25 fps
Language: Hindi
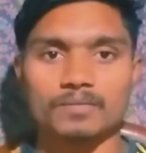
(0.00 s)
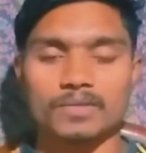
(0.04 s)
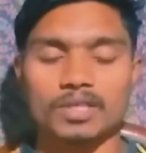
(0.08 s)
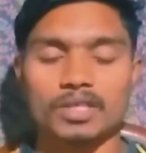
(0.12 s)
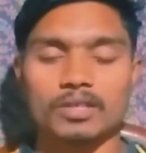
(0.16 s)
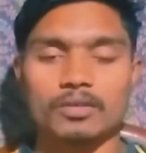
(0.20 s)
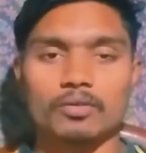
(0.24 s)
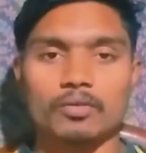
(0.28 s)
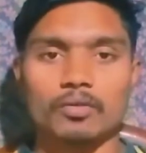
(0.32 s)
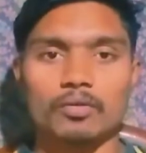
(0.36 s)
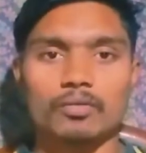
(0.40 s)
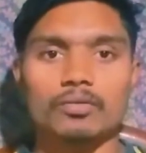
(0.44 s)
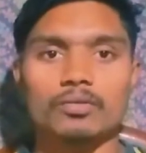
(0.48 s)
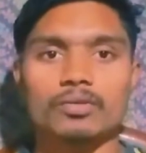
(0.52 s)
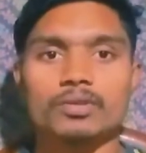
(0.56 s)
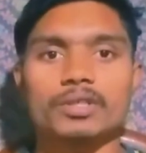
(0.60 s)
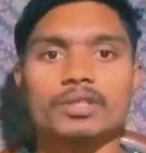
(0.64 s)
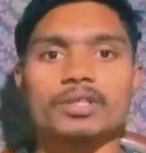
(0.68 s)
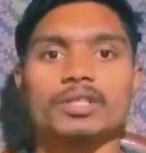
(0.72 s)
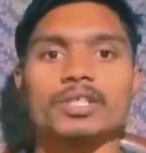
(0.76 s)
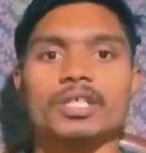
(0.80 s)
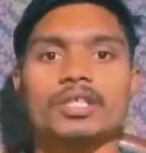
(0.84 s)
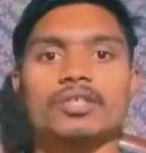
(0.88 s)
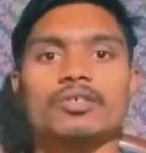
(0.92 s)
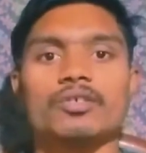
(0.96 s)
ये दोनों
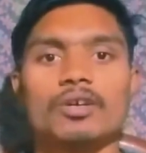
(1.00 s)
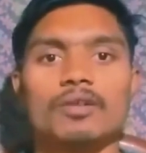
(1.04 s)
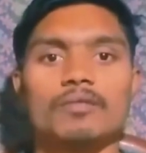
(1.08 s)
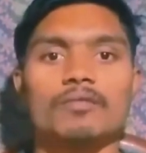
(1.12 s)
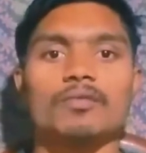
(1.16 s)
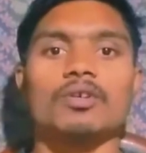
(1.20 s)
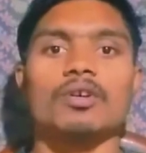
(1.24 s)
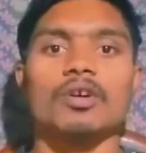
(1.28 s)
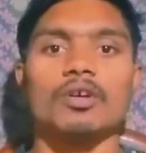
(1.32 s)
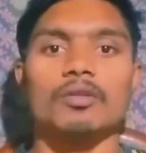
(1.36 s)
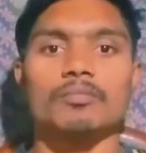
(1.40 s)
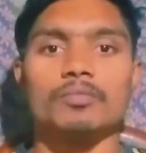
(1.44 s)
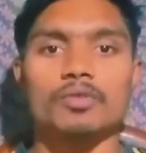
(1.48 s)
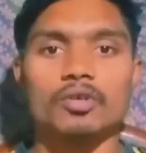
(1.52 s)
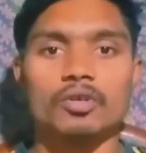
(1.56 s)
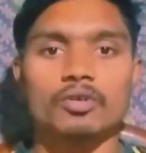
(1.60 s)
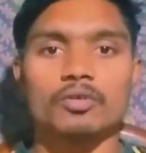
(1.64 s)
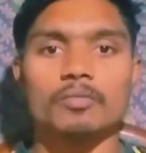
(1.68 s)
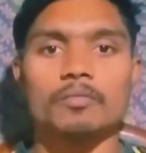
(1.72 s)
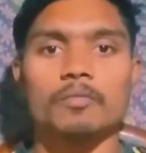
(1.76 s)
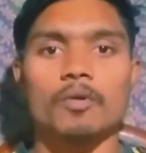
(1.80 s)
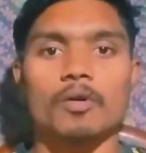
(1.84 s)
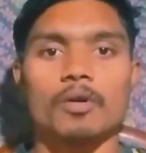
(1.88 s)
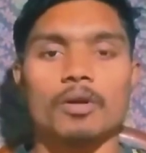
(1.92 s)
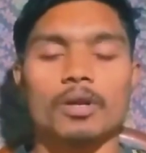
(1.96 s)
चीज़ें जो है वो गर्मियों के
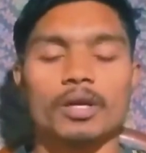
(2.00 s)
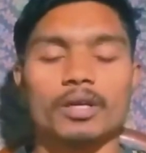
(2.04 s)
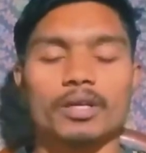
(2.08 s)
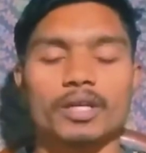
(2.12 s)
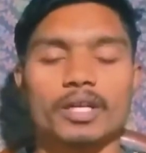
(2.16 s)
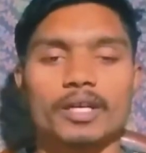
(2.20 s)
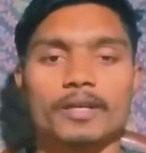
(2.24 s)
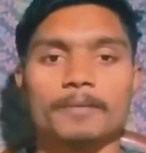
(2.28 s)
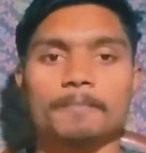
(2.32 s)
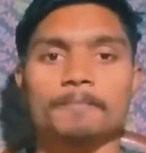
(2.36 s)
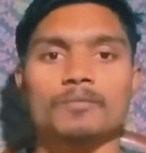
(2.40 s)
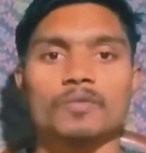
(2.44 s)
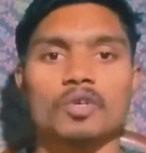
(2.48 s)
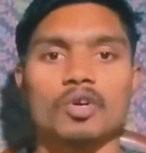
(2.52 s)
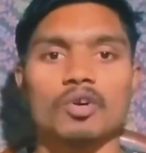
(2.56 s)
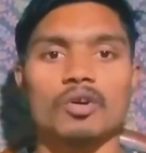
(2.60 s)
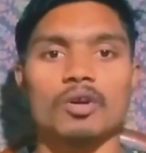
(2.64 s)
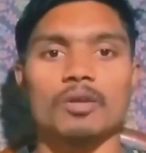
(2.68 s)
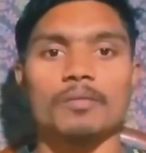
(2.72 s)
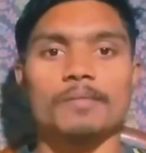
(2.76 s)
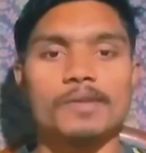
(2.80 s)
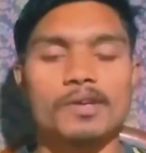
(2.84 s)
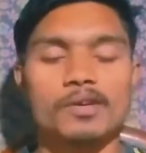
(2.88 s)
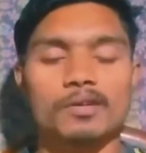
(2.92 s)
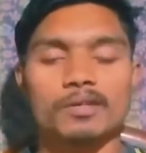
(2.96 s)
प्रोडक्ट हैं और
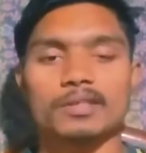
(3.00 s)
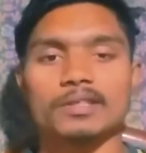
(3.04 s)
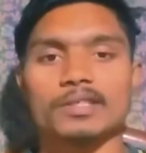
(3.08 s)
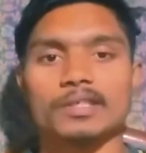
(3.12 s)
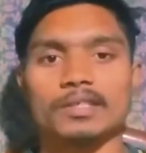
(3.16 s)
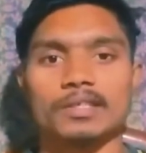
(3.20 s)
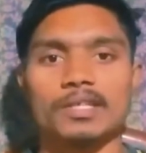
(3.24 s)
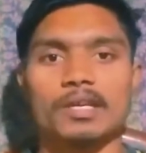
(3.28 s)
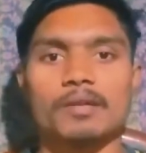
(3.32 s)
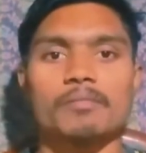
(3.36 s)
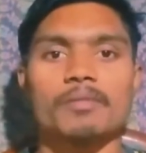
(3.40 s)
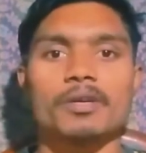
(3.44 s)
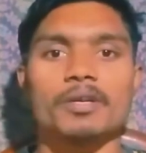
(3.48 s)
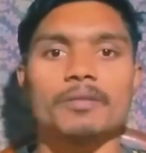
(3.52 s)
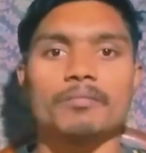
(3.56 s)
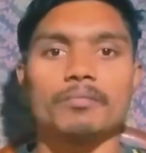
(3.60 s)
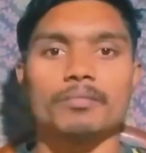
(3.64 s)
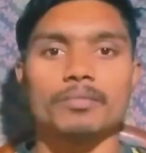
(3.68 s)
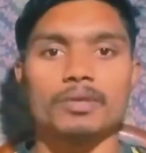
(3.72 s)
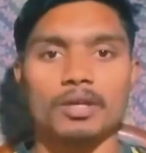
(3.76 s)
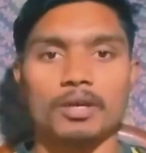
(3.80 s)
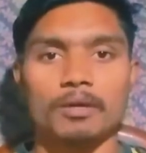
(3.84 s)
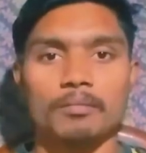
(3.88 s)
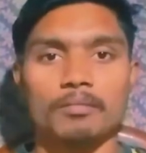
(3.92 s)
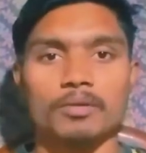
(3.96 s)
गर्मियों के सीज़न में
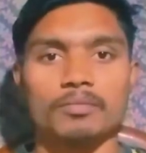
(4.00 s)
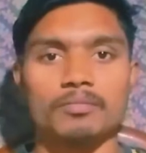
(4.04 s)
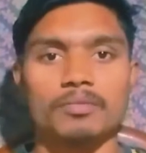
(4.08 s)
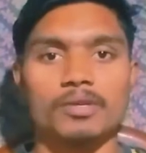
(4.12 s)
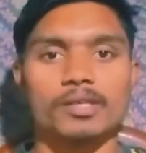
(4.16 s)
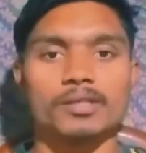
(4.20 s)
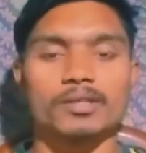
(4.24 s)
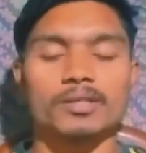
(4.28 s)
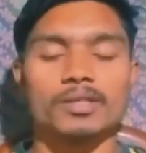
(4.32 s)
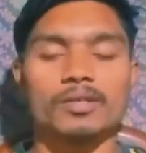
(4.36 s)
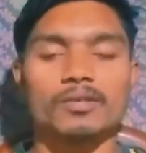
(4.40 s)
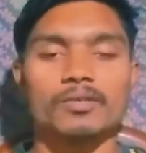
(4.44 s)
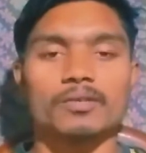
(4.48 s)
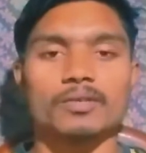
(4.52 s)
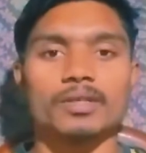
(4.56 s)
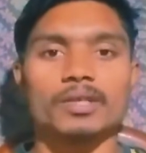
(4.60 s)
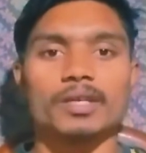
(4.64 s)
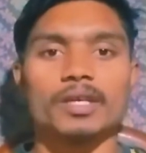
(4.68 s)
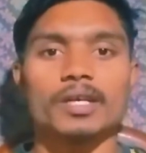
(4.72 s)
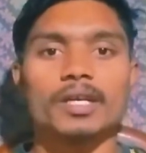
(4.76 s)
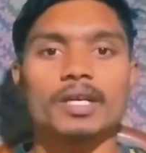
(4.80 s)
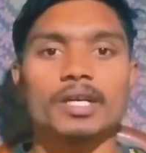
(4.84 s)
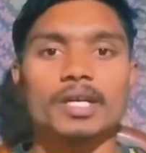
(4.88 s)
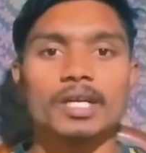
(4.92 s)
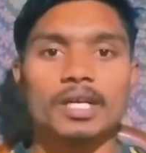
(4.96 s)
हमें मैसर होती
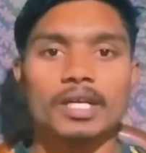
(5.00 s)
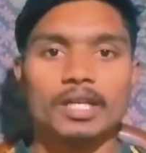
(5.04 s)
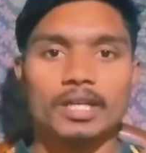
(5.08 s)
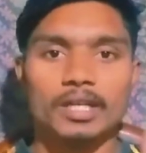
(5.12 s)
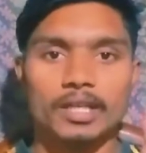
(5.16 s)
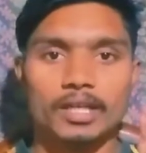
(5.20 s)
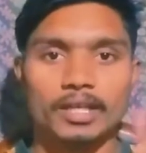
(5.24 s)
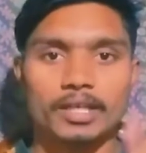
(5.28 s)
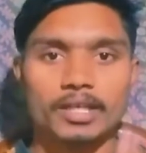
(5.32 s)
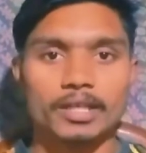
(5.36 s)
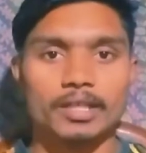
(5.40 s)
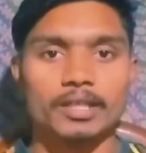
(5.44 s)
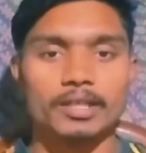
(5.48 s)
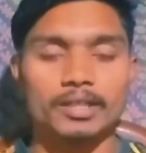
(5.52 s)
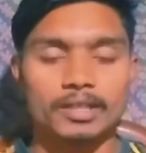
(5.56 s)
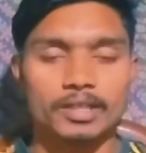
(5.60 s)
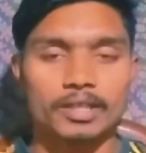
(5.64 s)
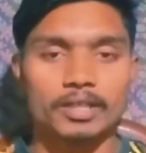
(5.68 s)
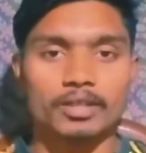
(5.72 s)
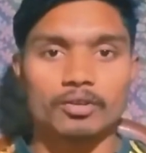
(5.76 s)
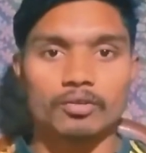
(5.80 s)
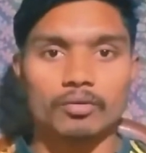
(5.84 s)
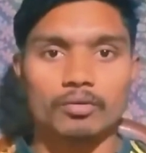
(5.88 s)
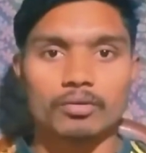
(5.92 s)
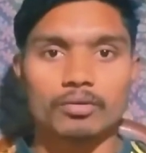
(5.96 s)
हैं लेकिन ये
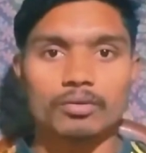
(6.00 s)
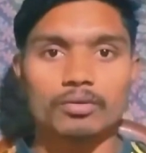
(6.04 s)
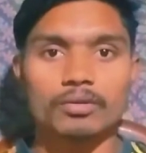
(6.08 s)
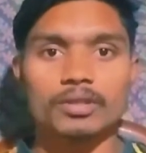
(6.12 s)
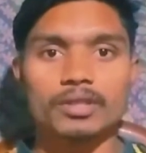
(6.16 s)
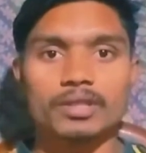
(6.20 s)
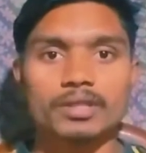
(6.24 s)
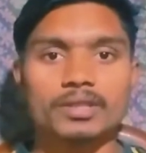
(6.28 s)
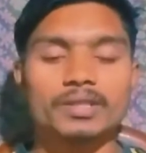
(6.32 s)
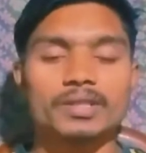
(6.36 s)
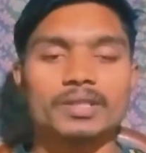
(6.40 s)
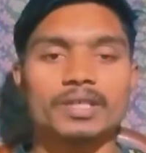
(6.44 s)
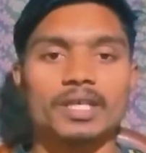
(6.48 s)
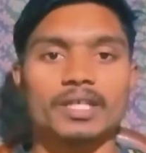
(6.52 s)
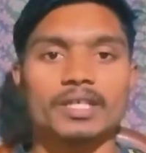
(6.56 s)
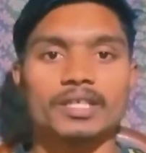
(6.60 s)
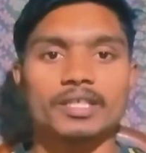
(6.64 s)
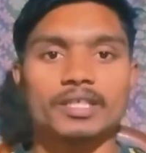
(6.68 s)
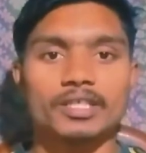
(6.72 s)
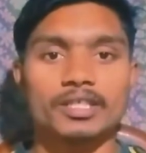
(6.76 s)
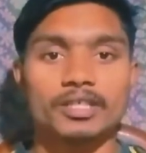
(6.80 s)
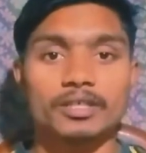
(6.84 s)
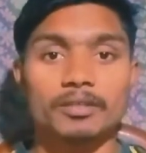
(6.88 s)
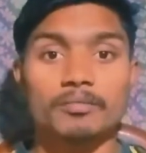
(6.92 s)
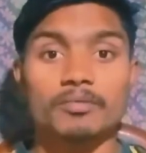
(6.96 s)
दोनों ही इंसानी
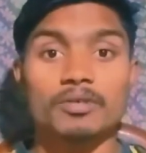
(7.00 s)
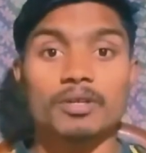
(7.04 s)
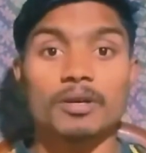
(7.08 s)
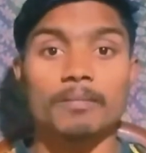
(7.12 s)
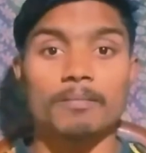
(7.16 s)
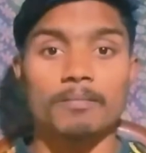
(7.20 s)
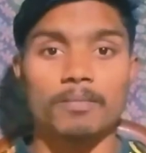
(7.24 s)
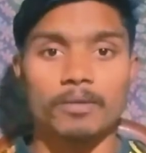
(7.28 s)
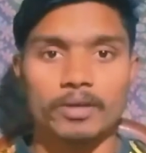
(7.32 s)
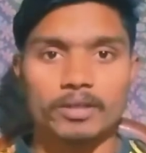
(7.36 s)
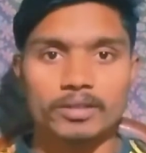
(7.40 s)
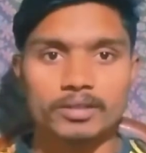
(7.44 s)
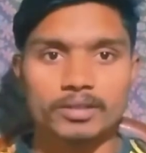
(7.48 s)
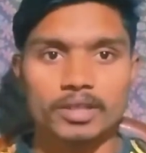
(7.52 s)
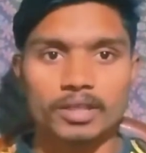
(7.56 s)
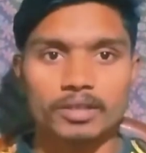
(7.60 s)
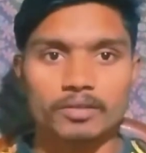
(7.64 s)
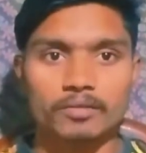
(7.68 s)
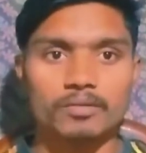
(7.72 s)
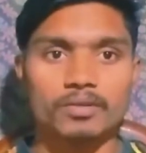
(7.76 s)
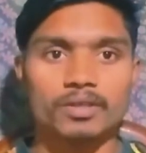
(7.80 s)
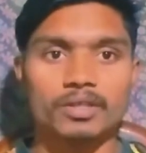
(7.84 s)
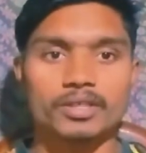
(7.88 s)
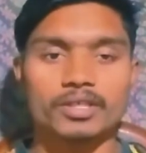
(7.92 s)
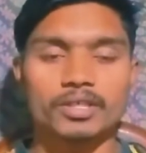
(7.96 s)
जिसम का ब्लड
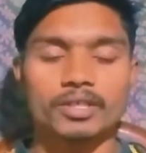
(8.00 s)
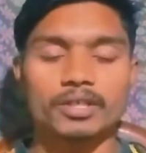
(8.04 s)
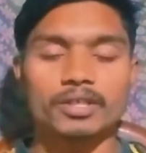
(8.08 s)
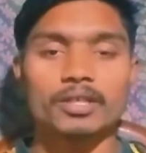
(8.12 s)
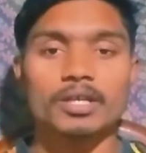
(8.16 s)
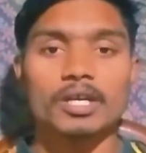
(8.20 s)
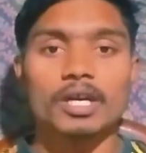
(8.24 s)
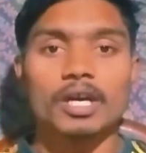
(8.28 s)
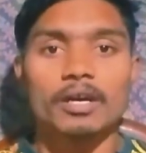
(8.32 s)
सर्कुलेशन